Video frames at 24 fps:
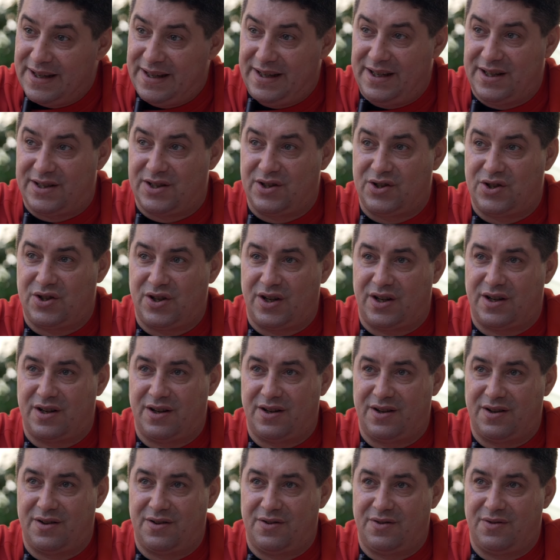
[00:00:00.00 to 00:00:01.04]
Если человек
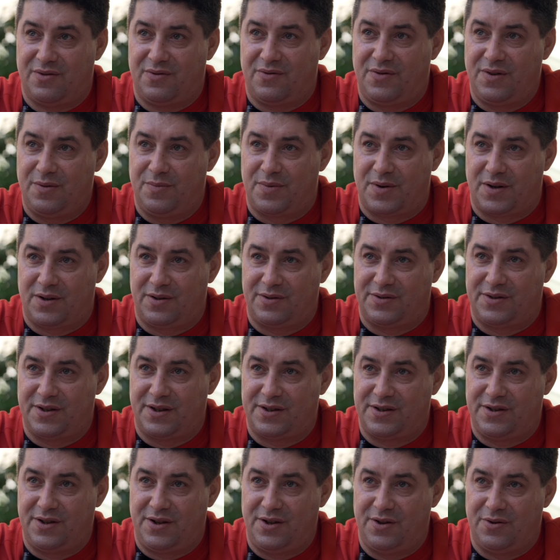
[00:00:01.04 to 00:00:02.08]
выбрал
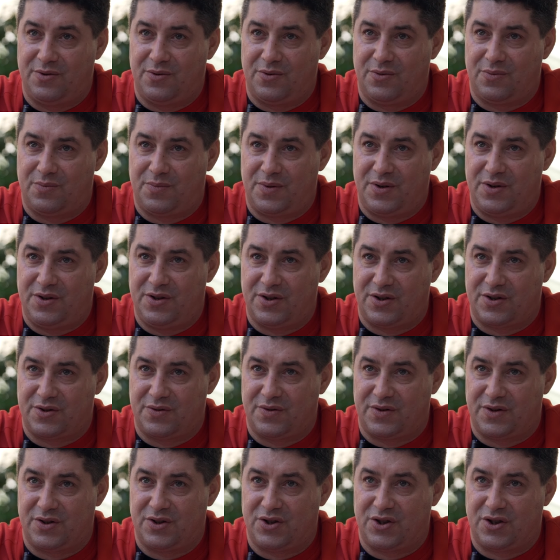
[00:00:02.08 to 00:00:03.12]
доктрину,
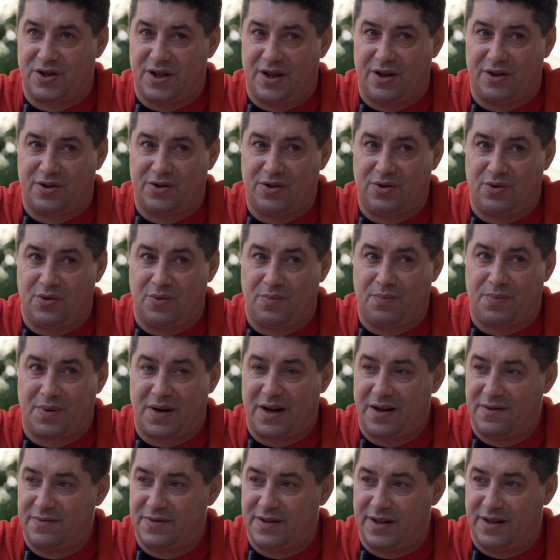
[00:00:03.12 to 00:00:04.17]
придерживается, считает ее
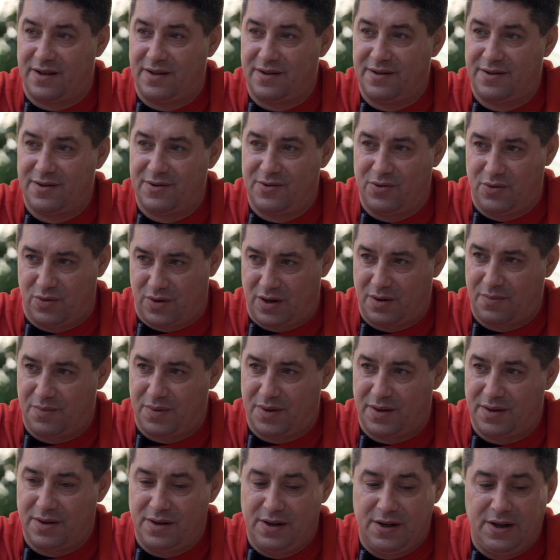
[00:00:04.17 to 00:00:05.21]
правдой, ну как
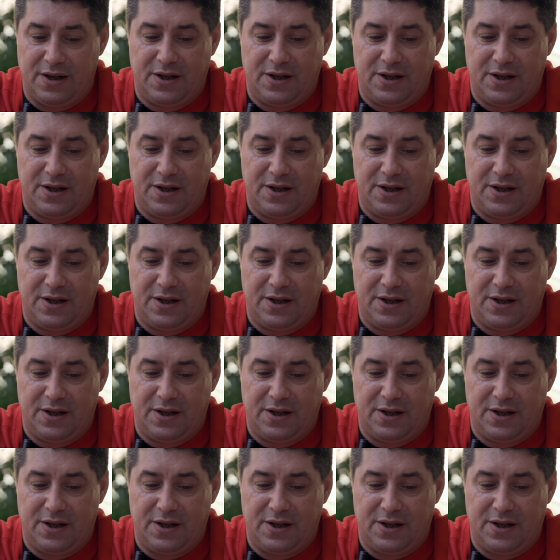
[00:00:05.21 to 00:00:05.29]
бы,